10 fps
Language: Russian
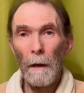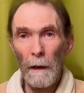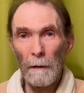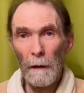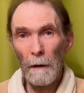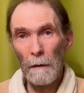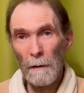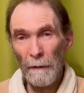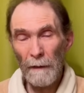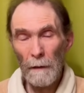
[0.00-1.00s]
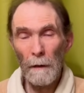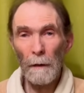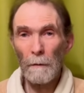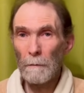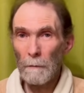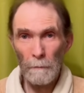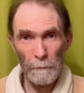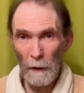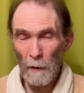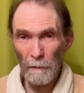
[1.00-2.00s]
Это зависит от
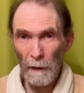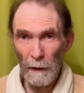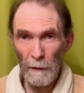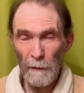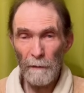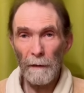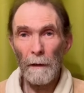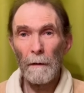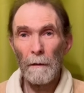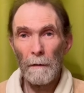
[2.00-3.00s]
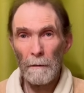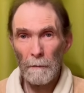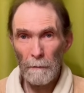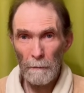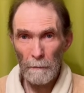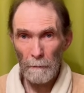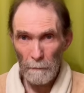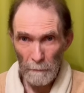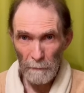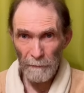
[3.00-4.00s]
большого количества
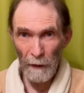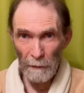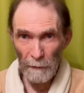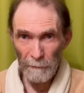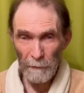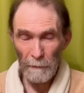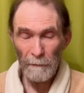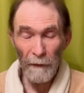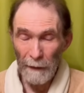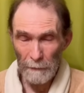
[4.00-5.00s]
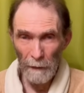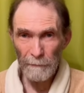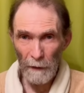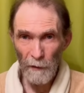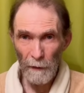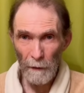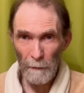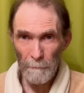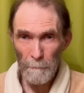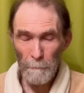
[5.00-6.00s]
фактов, факторов
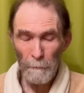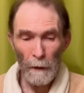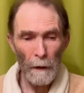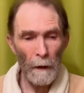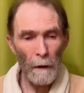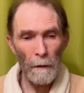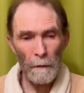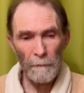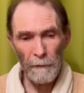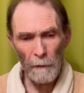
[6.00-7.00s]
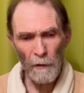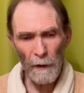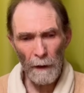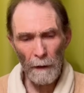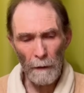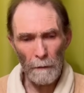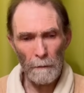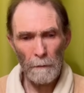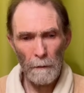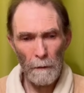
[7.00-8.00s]
точнее, э, включая
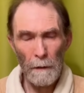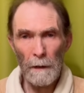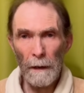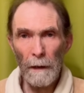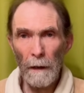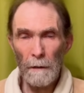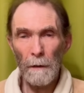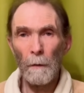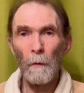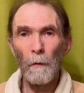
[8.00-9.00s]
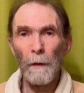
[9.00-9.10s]
заказы у